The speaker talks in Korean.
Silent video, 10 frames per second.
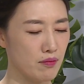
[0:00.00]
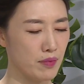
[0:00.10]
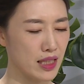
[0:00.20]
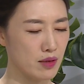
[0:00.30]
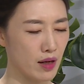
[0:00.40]

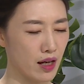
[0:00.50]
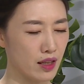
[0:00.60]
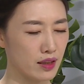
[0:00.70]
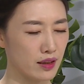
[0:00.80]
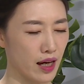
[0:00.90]

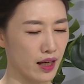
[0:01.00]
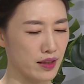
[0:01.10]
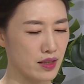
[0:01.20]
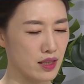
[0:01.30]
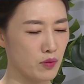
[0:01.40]
마지막 다
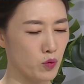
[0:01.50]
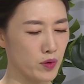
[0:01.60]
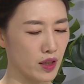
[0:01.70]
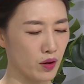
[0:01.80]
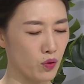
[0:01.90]
같이
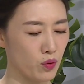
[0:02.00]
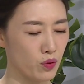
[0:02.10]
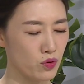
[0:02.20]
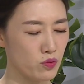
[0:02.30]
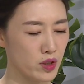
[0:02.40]
해봅니다.
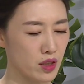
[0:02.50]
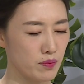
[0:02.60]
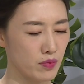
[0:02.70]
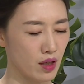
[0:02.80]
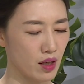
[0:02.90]
코로 숨을
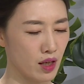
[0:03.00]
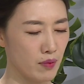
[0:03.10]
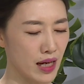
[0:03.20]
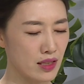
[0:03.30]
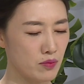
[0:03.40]
깊게
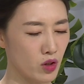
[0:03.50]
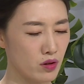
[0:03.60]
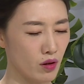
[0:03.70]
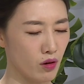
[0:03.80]
마시면서